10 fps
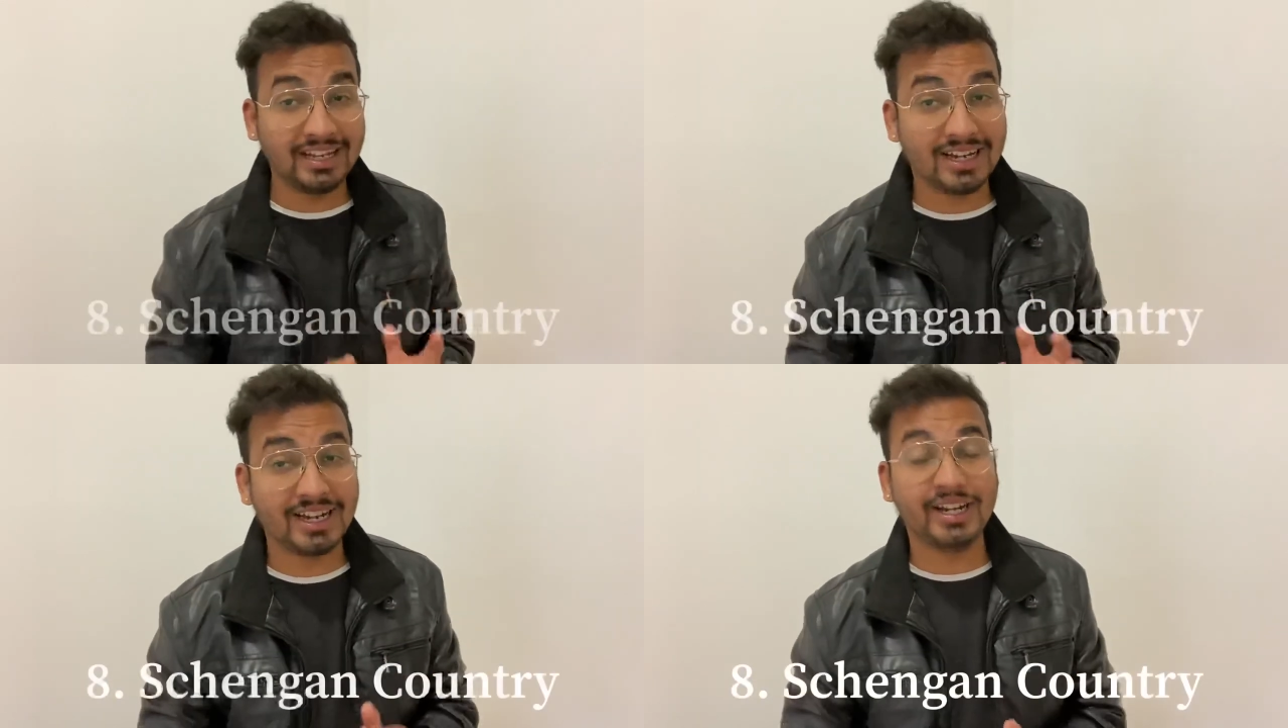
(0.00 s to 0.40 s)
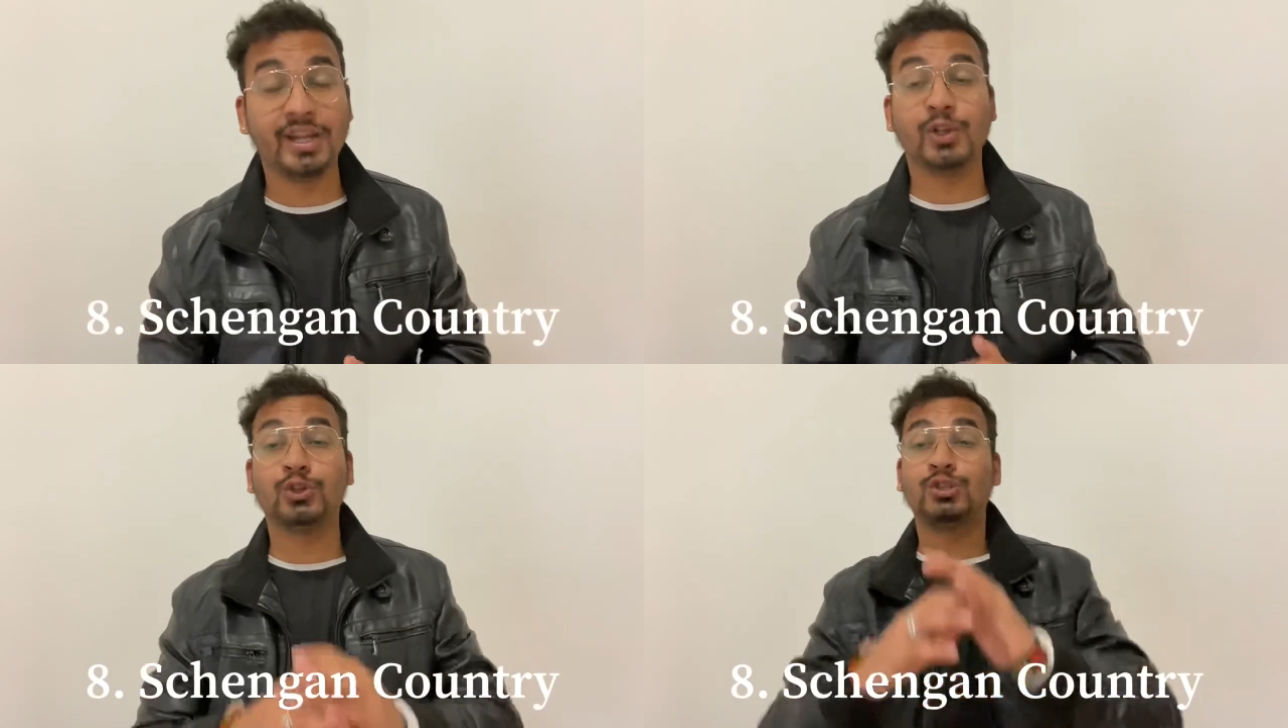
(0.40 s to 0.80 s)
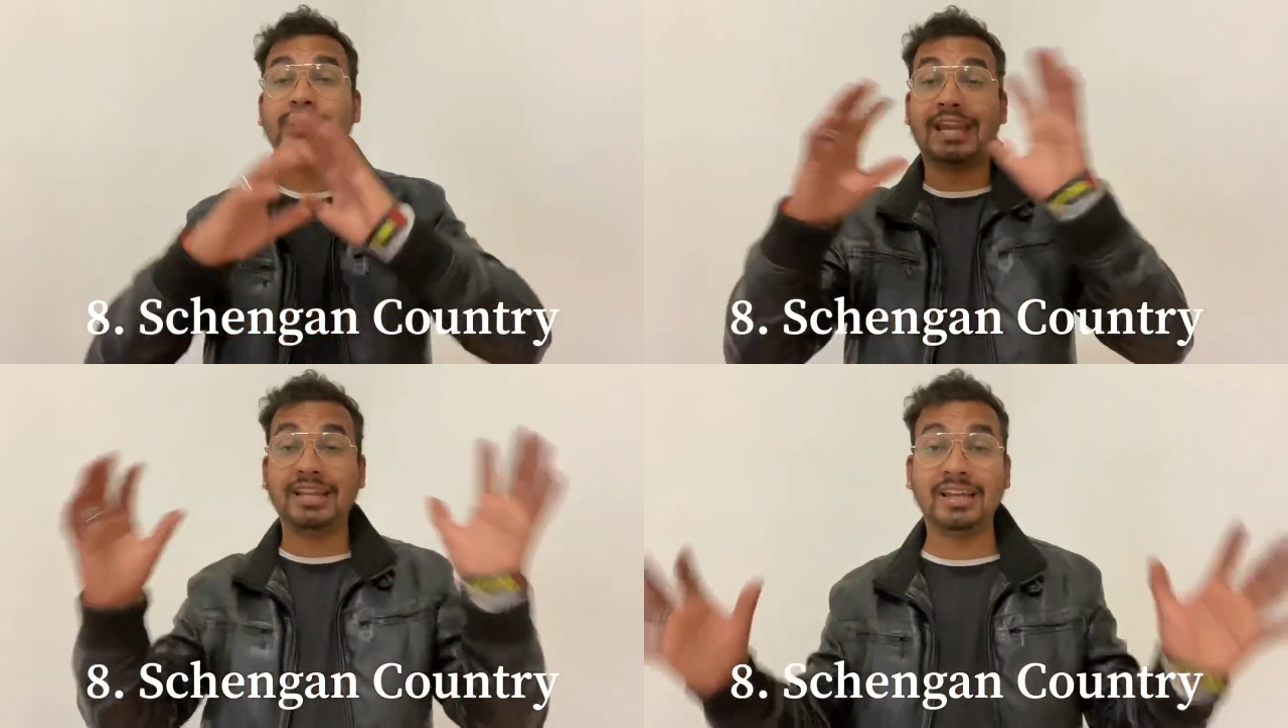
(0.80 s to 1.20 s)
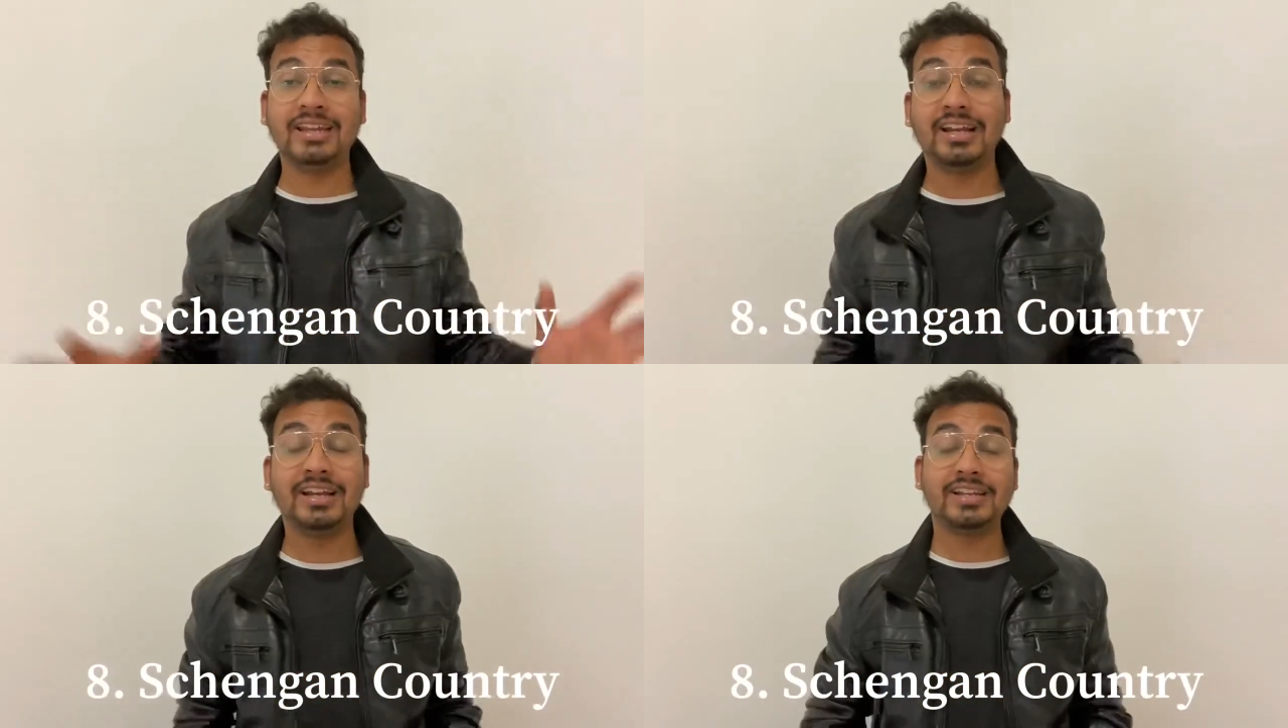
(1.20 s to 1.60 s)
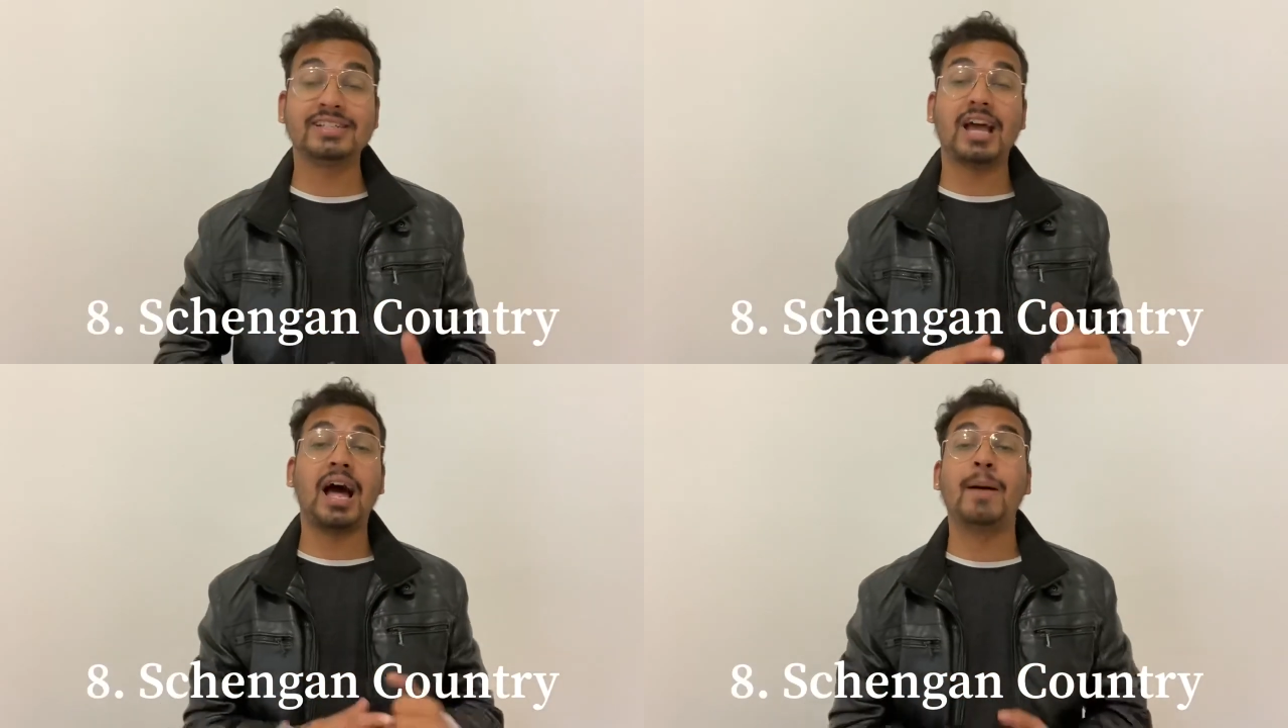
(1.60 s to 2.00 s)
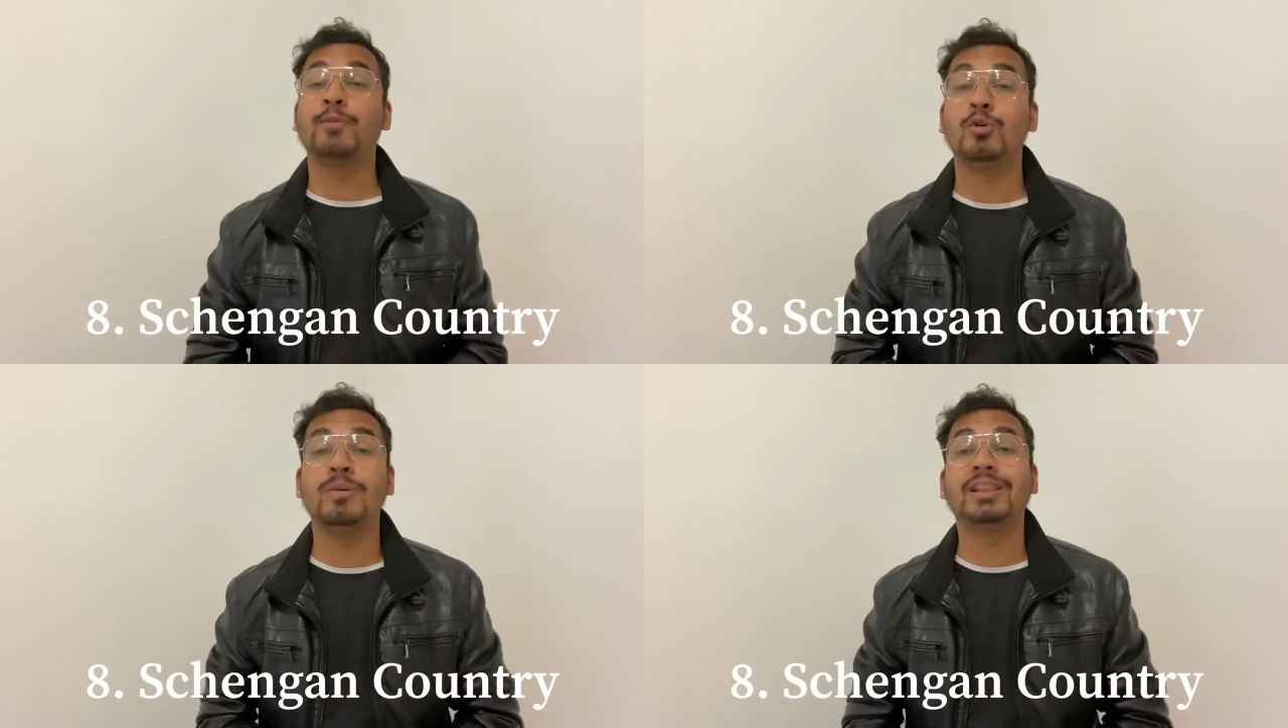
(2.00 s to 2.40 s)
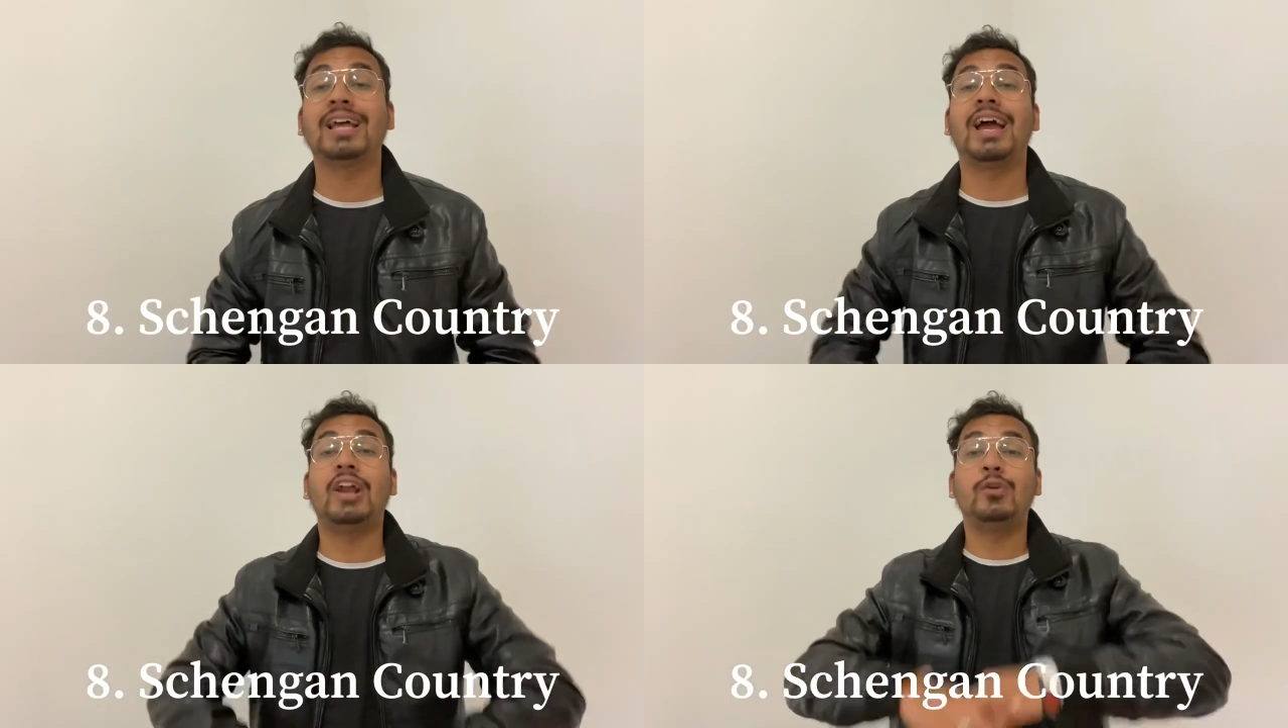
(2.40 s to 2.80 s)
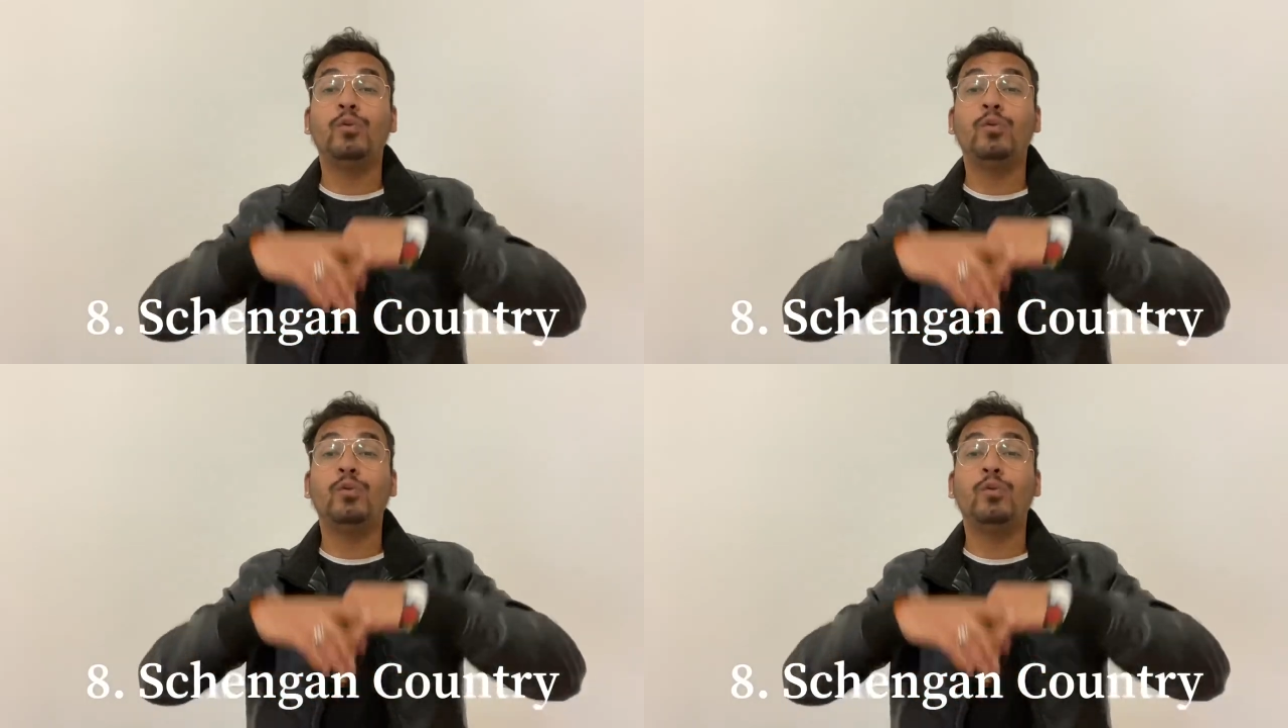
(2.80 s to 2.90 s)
कंट्री है तो शेंगन कंट्री से आपको मिलता है